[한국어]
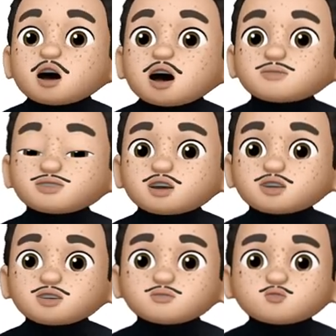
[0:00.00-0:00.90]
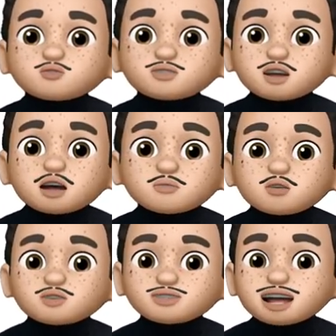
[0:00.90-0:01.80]
햅쌀은 물을 잘
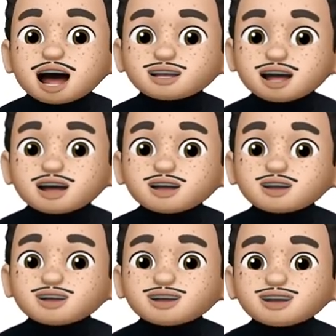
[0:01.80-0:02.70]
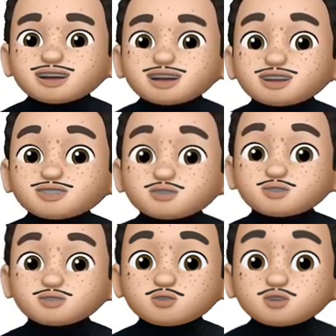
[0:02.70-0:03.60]
먹지 않아.
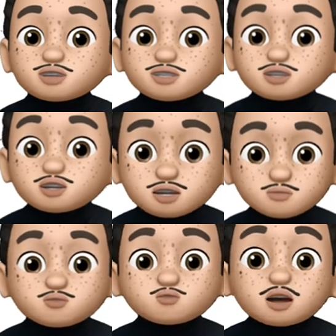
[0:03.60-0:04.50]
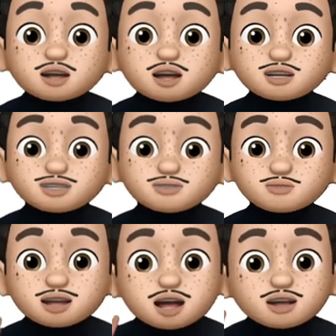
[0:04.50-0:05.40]
그렇죠. 역시 흡수하다는
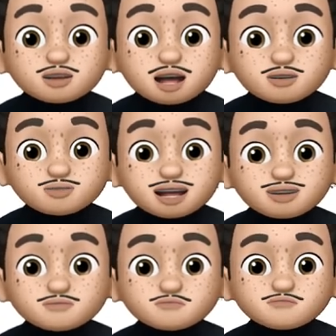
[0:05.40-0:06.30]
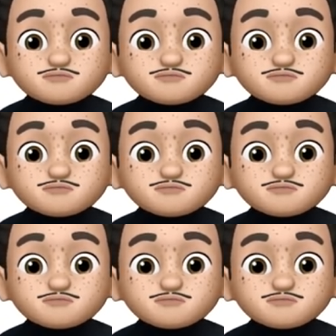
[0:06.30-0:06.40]
뜻입니다. 갑니다.